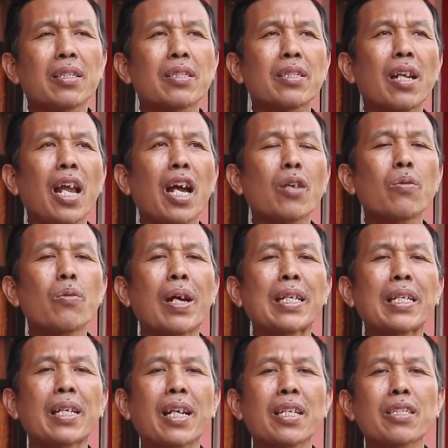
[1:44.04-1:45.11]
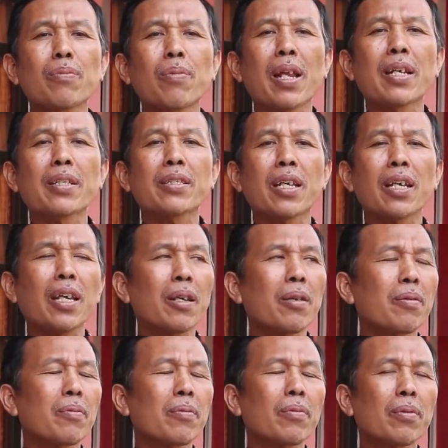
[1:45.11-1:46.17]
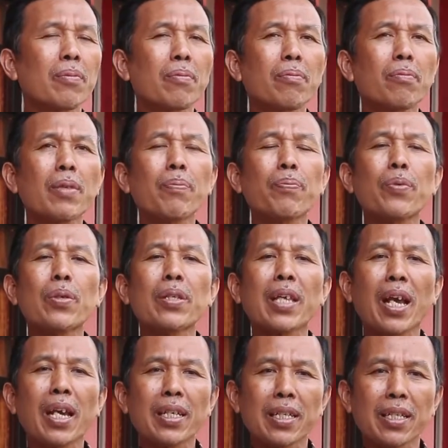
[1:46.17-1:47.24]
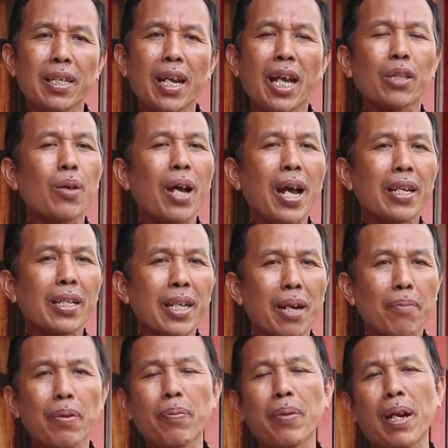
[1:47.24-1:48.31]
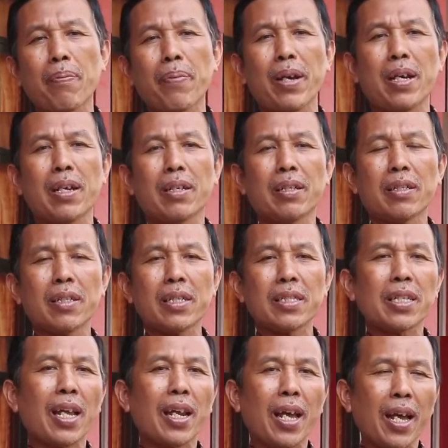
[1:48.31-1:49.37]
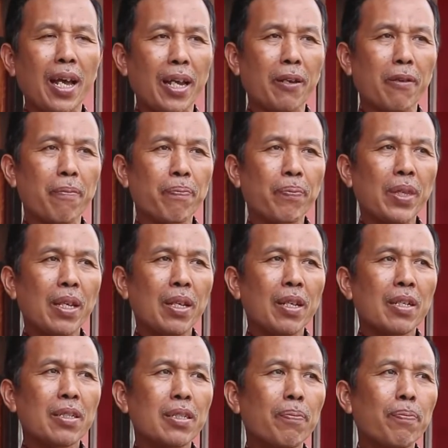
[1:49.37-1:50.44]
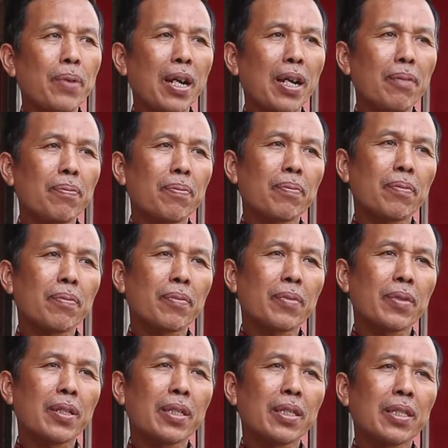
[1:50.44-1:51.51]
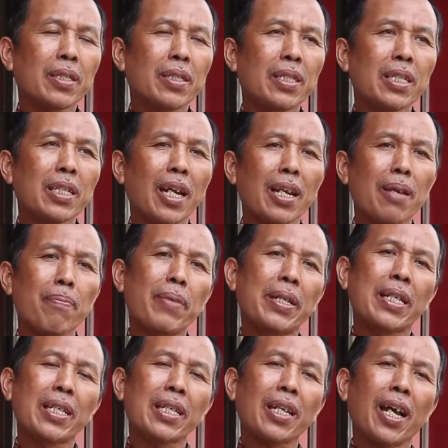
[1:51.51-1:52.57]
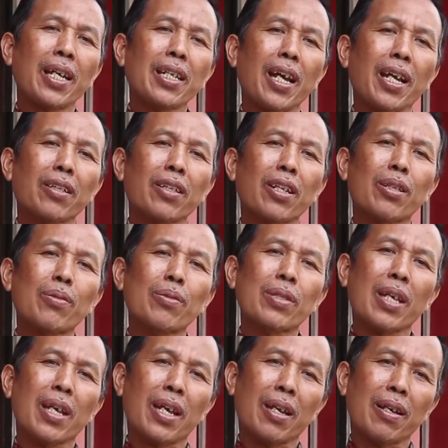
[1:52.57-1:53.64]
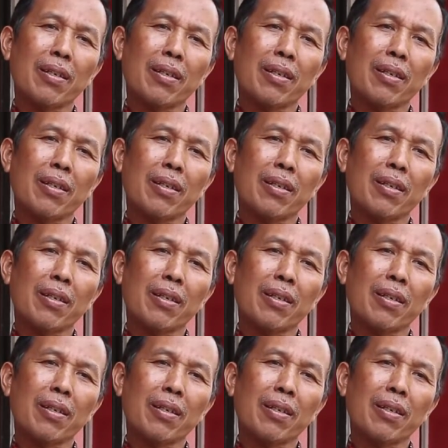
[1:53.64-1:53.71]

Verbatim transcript: selaku wali kelas 9C mempunyai atau ada beberapa kesalahan. Sebab di dalam mendidik kalian tentunya